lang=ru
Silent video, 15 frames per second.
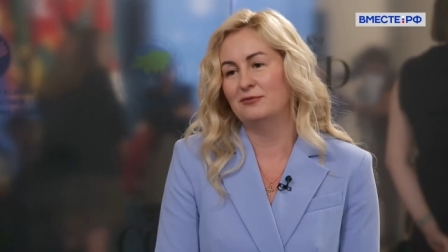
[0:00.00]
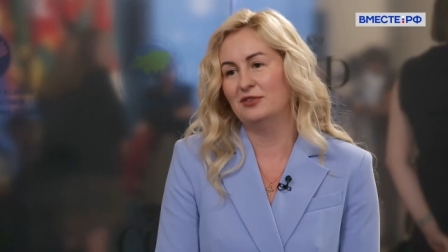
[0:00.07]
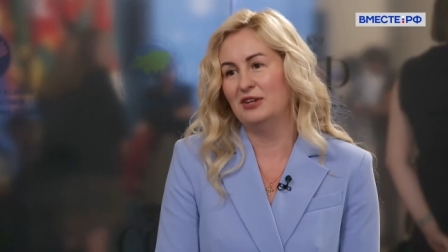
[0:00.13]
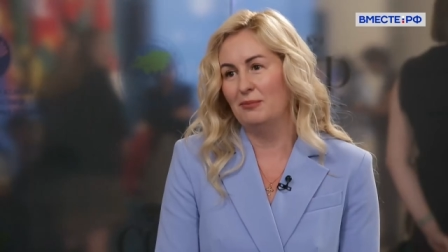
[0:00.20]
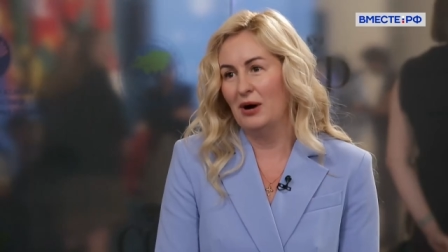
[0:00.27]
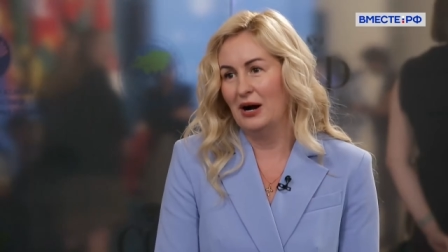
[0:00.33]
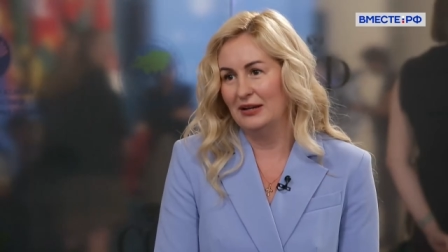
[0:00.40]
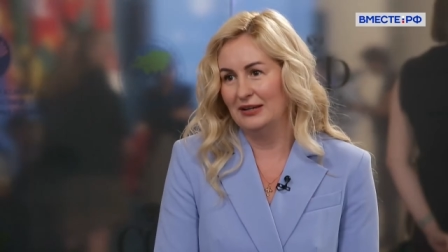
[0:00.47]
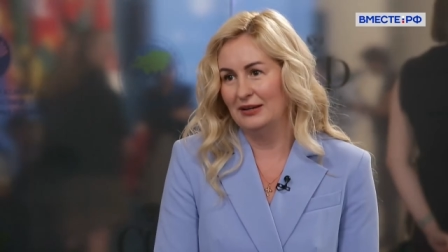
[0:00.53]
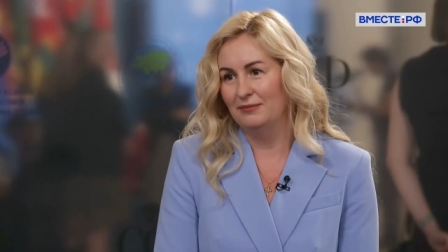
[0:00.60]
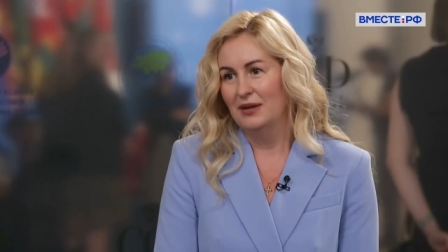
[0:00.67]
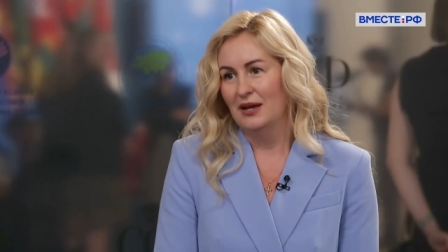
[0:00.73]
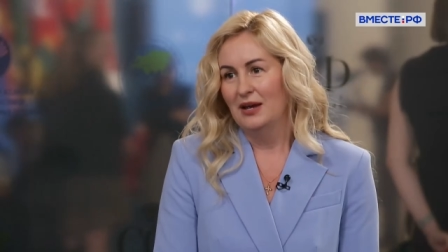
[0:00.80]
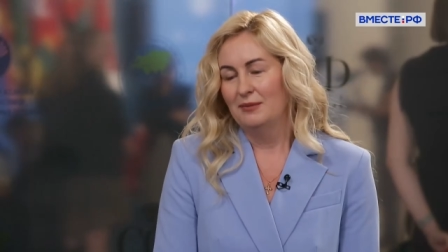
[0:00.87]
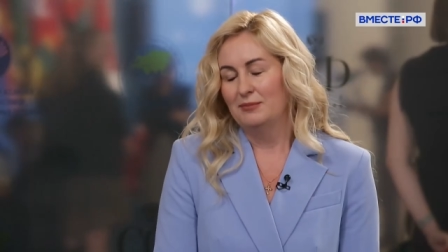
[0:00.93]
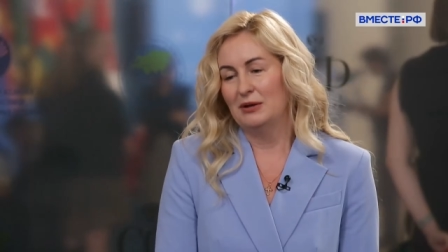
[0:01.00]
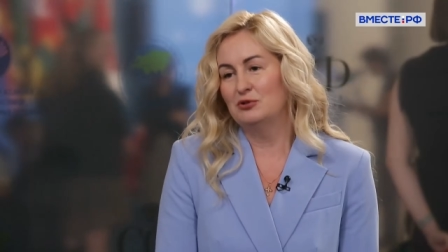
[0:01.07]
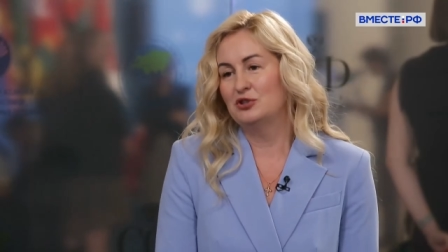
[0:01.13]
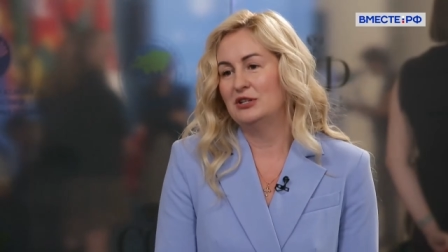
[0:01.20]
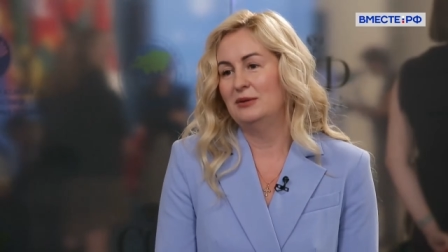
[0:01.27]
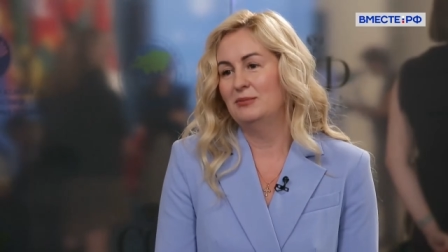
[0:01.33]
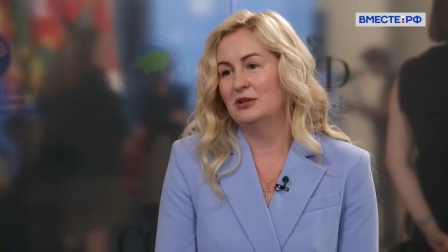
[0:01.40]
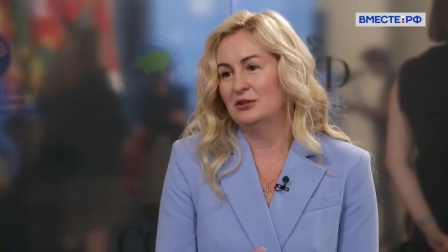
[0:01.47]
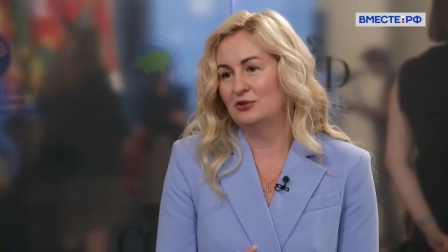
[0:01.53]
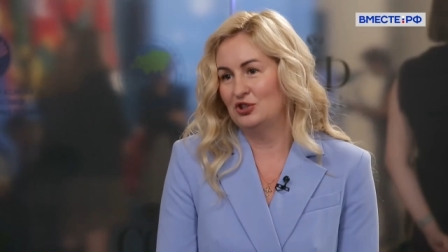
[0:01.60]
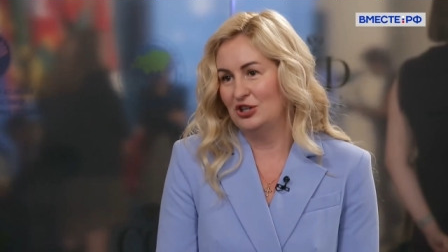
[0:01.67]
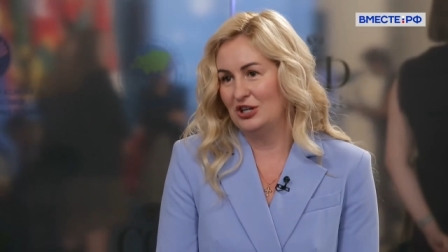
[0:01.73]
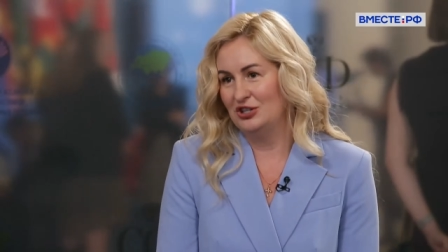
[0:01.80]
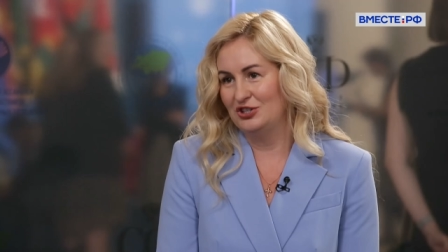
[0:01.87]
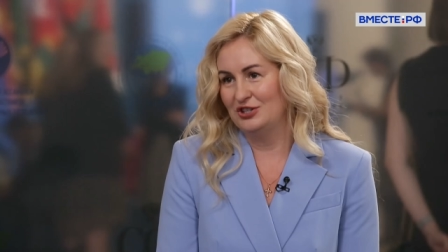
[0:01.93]
внимании. Потому что именно
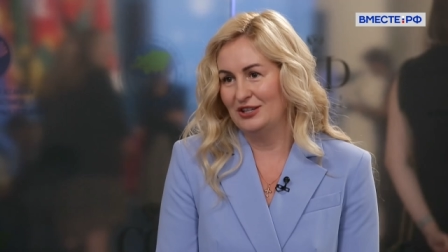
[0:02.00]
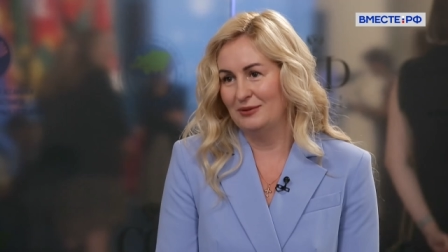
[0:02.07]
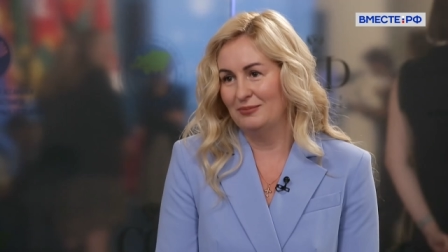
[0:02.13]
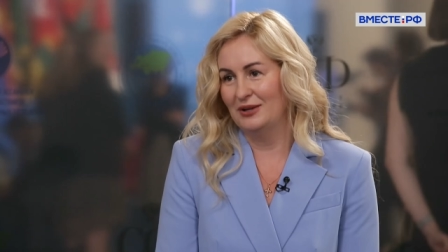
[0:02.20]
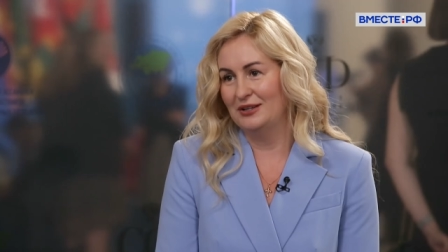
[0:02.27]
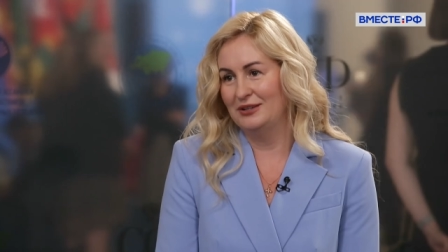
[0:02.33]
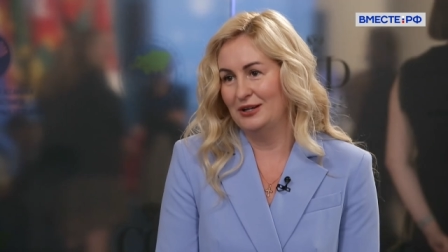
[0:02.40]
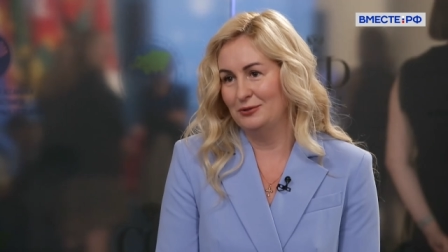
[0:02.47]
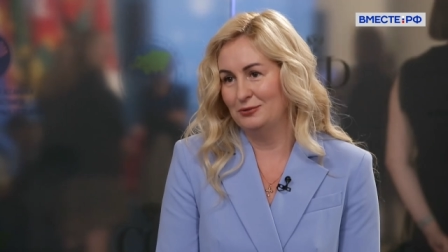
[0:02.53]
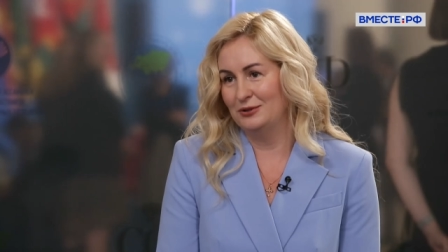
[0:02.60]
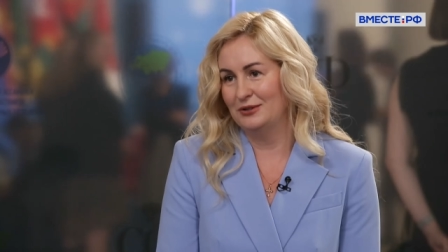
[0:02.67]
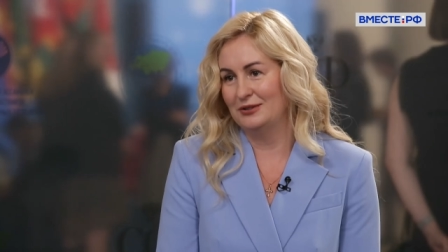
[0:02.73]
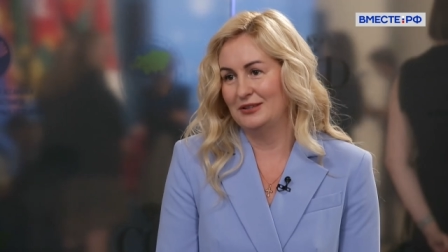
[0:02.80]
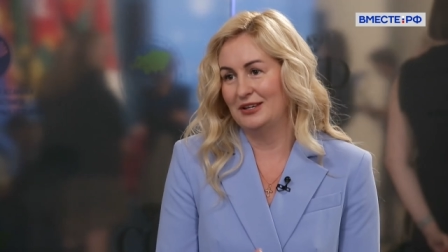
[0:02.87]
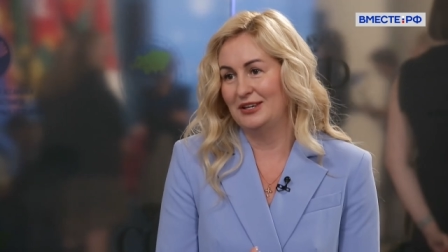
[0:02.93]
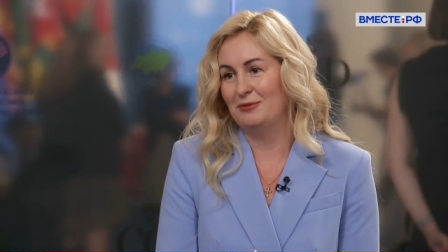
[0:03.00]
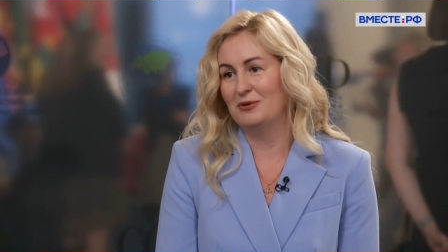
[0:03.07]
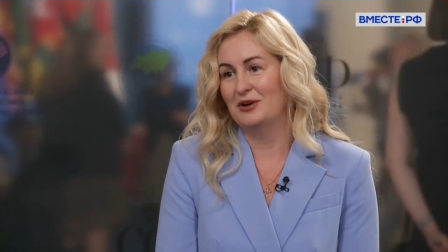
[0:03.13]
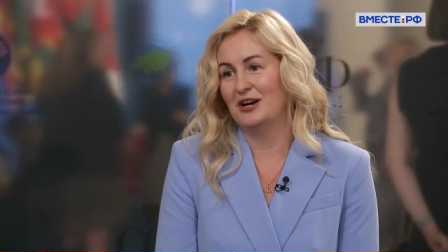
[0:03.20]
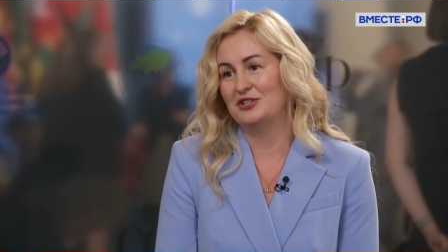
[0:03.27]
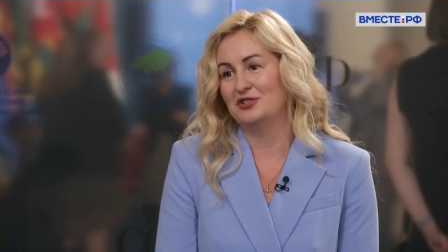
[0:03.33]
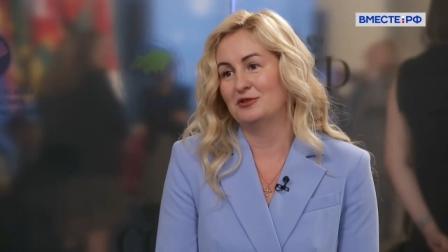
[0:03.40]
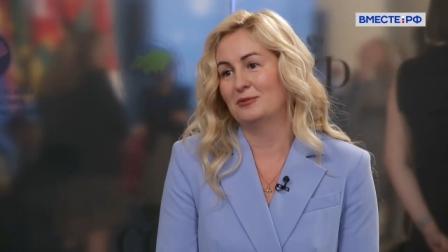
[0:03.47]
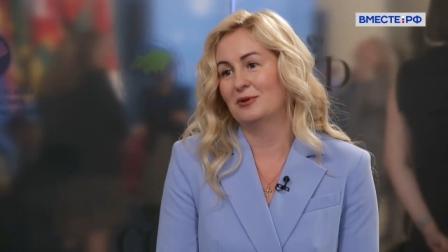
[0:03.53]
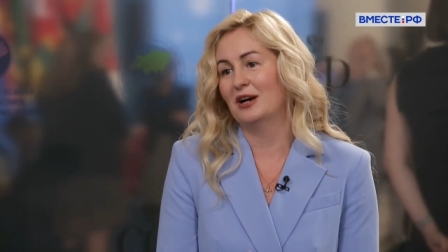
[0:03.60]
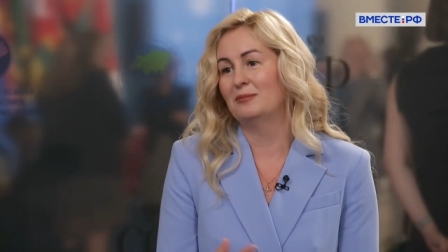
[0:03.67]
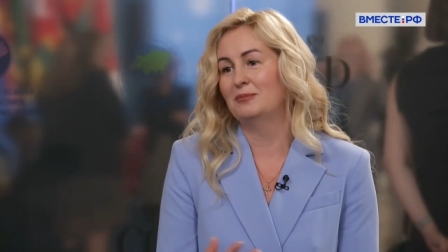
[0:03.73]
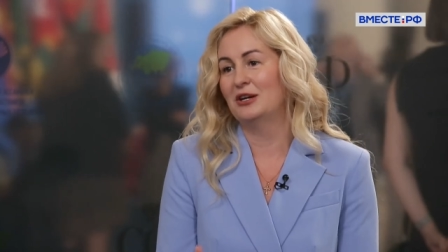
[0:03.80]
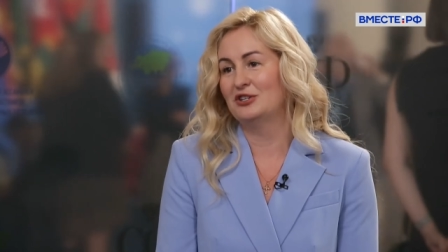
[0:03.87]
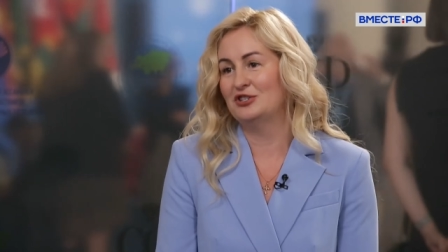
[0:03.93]
женщины обладают такими качествами, как
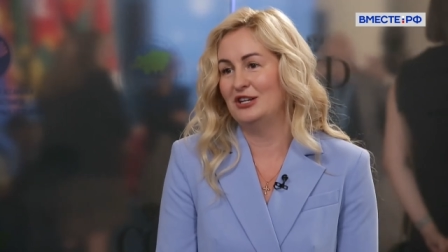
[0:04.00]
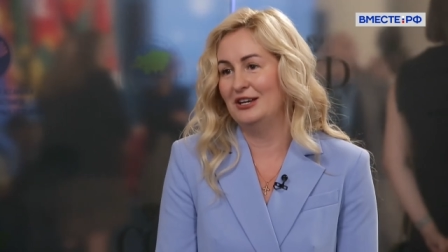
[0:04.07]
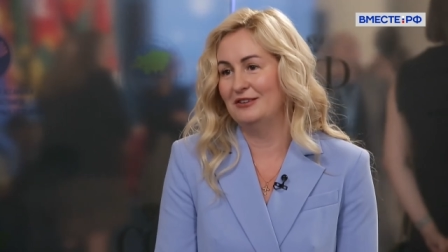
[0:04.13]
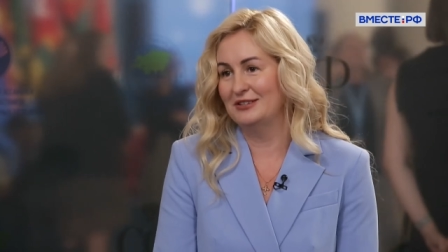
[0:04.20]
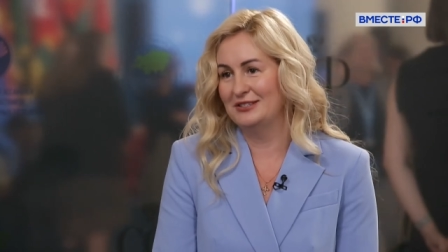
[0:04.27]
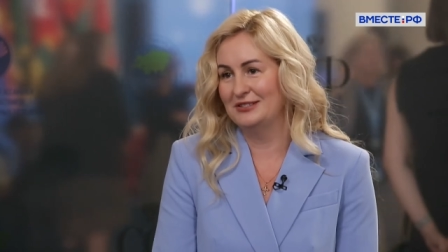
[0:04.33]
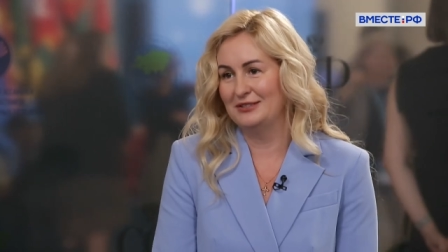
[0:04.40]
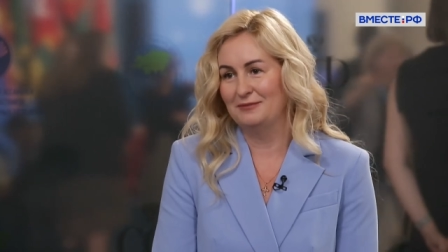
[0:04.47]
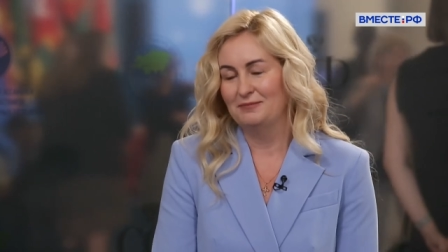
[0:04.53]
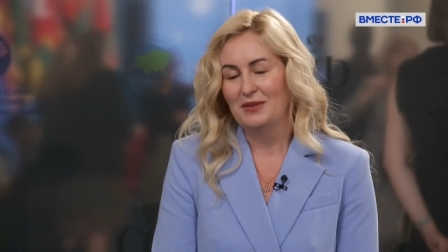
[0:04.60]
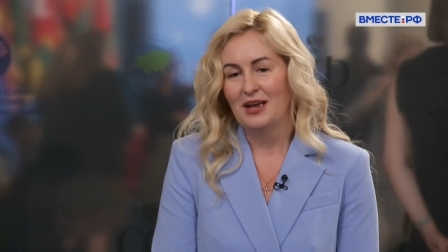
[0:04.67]
бережливость,